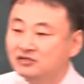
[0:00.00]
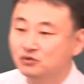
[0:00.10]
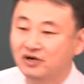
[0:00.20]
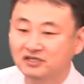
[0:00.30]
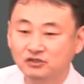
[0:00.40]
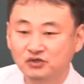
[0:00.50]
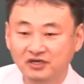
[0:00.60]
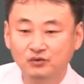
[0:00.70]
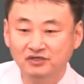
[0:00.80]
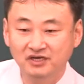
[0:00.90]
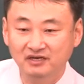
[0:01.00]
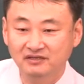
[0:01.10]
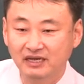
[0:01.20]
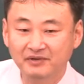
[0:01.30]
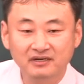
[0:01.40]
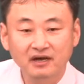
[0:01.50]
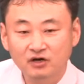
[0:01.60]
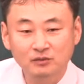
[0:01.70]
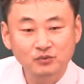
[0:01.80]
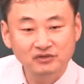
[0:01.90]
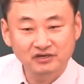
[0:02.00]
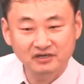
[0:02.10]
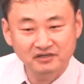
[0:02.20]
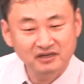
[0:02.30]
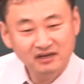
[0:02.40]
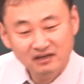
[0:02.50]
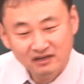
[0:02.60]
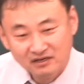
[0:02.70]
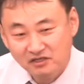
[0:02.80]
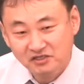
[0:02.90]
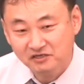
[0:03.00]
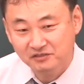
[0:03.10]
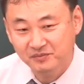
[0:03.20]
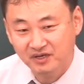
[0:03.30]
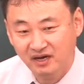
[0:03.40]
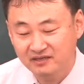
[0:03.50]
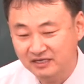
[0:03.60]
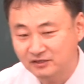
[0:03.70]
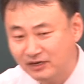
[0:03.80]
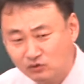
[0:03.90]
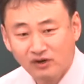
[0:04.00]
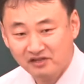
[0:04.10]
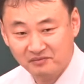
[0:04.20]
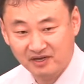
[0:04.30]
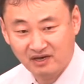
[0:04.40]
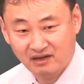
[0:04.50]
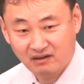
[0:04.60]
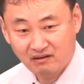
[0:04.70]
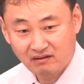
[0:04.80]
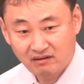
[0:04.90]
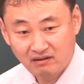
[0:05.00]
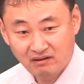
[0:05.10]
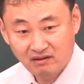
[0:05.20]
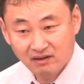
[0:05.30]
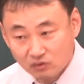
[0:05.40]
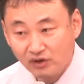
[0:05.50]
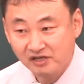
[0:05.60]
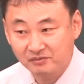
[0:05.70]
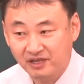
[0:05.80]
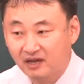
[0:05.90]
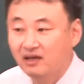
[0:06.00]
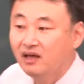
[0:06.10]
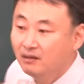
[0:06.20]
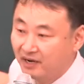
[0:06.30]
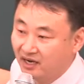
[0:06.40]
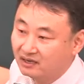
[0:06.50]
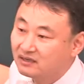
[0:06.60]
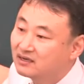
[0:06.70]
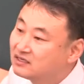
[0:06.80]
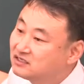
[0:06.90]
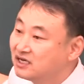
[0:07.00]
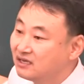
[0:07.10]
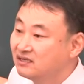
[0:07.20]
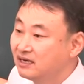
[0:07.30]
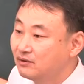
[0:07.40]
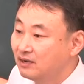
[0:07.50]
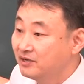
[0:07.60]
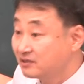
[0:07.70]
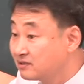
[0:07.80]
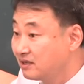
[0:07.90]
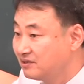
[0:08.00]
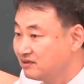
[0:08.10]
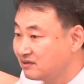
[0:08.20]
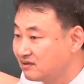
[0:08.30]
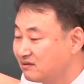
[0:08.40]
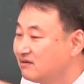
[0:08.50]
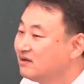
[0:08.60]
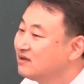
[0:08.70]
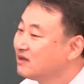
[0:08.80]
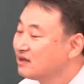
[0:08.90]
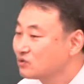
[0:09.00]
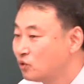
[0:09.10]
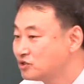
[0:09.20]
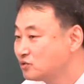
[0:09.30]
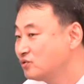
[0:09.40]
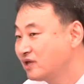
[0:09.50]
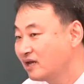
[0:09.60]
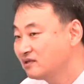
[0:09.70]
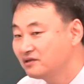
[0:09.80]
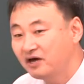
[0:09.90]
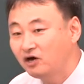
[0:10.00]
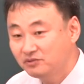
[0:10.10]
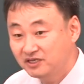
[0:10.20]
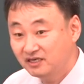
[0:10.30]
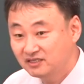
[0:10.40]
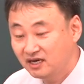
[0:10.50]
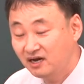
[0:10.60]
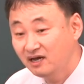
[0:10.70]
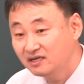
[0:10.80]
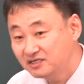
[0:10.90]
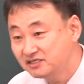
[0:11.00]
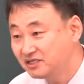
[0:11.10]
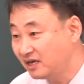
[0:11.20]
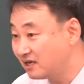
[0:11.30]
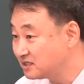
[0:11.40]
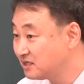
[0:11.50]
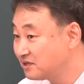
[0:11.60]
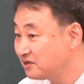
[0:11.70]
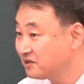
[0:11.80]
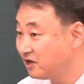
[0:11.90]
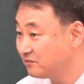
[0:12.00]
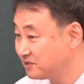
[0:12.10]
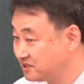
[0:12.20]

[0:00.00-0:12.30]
개축과 재축이 이루어지게 된다면 건물 크기는 커진 것입니까? 예전과 똑같습니까? 똑같습니다. 만약 커지게 된다고 하면 그때는 도시군 계획설 사업 시행자가 실제 시설 사업